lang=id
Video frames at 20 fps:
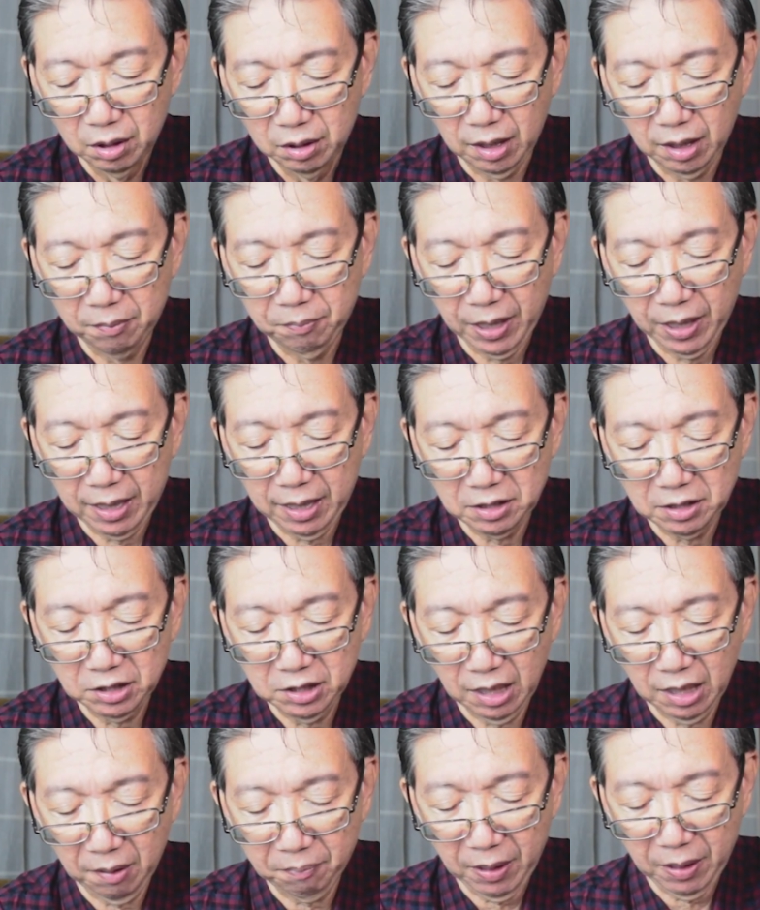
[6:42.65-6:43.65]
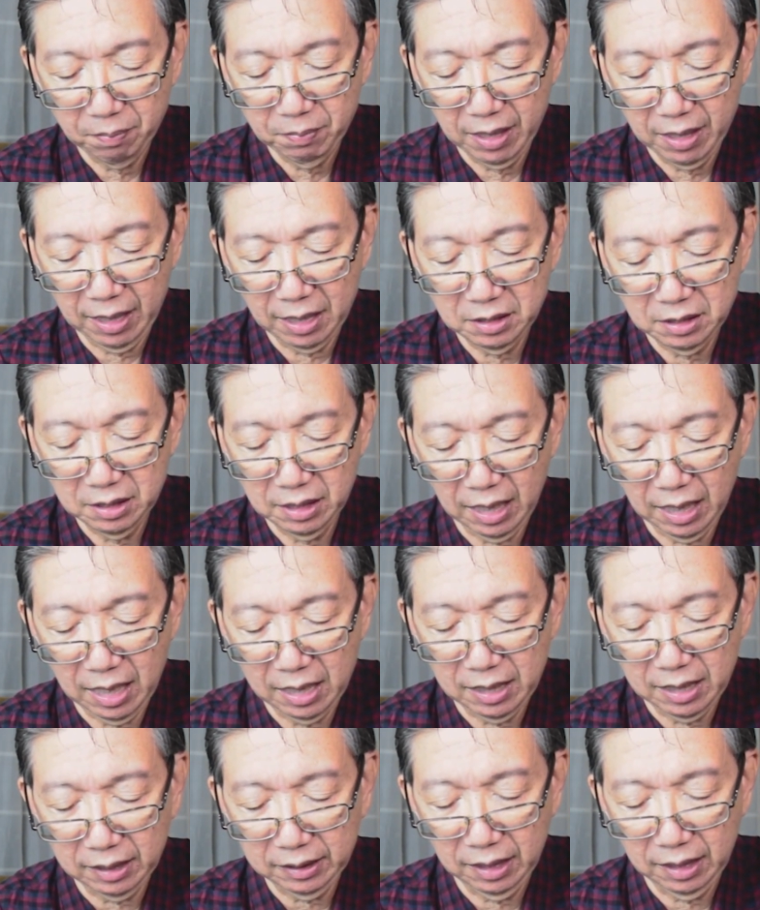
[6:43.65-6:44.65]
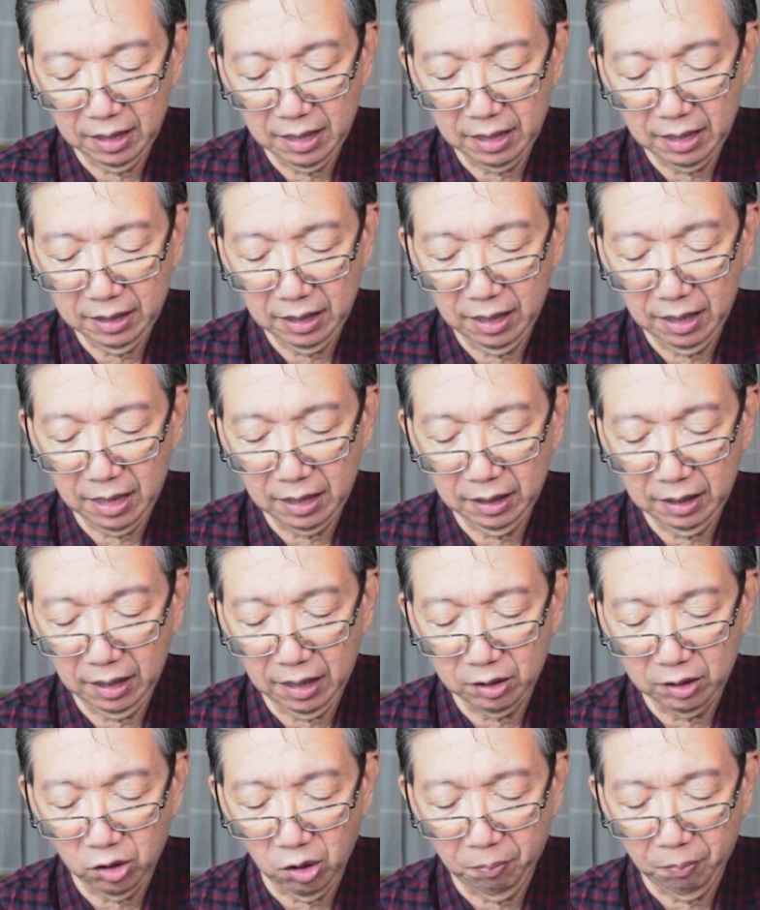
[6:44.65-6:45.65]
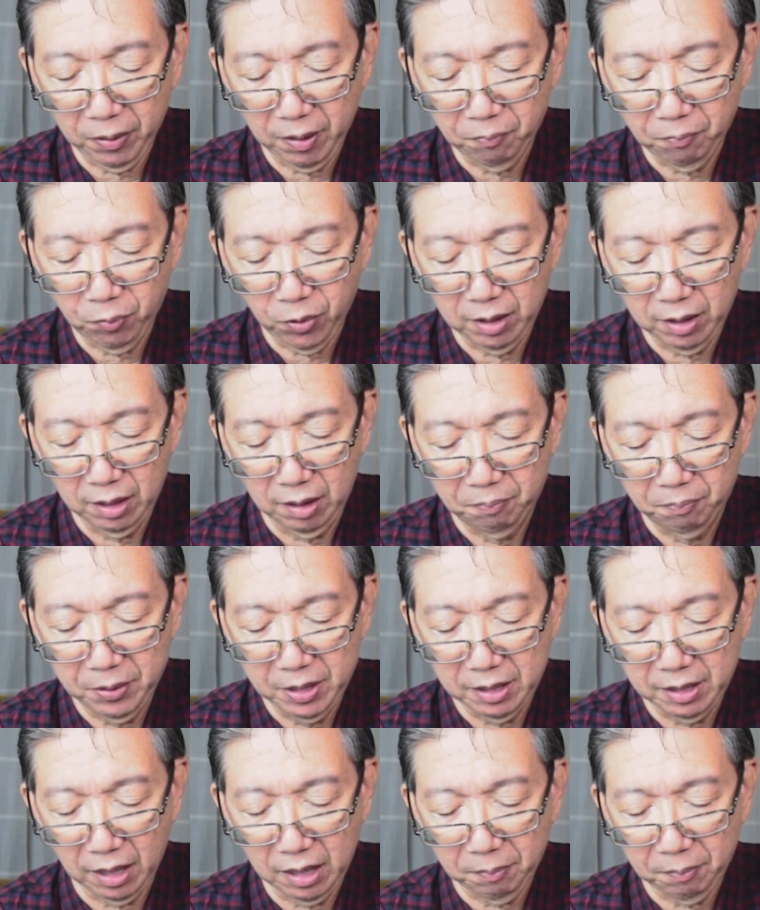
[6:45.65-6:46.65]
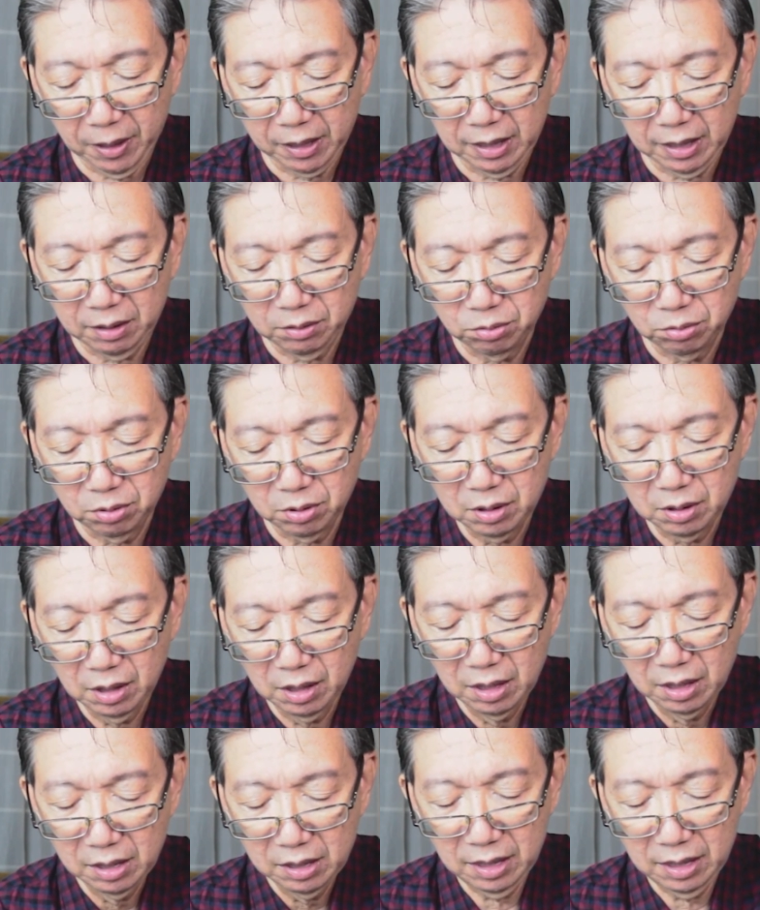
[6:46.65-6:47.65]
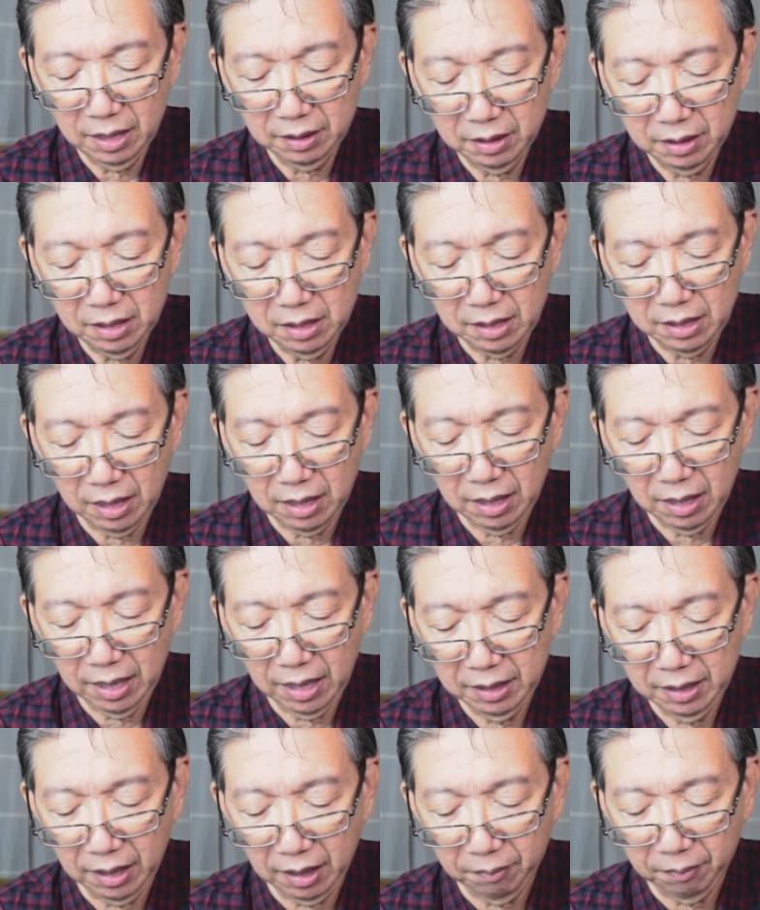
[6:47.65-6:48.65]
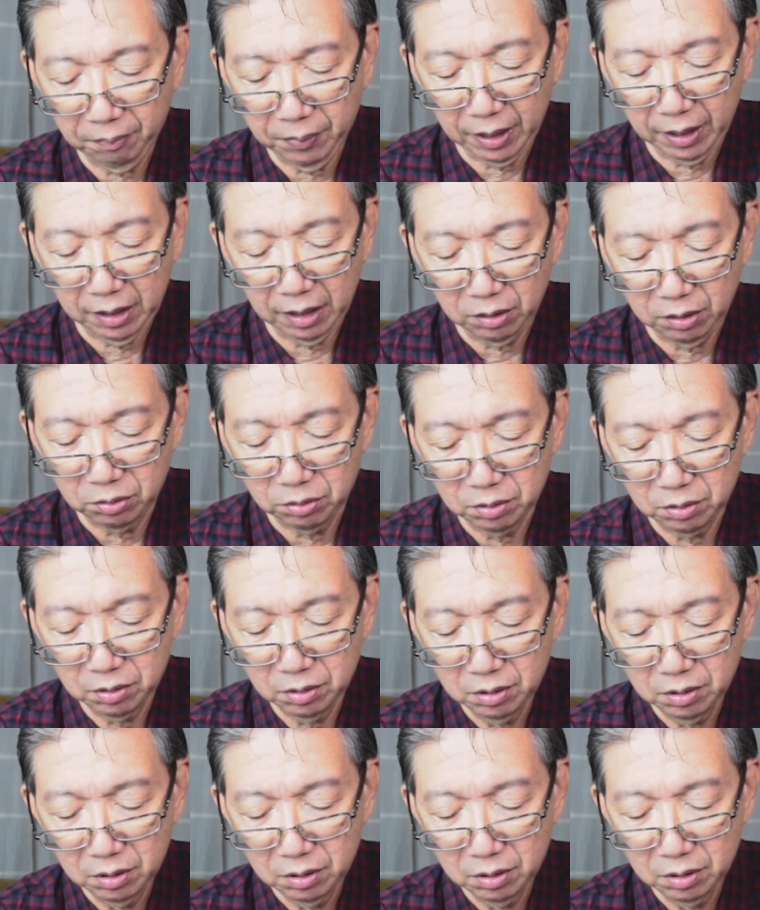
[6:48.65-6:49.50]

Dan barang siapa mengasihi anaknya laki-laki atau perempuan lebih daripadaku, ia tidak layak bagiku.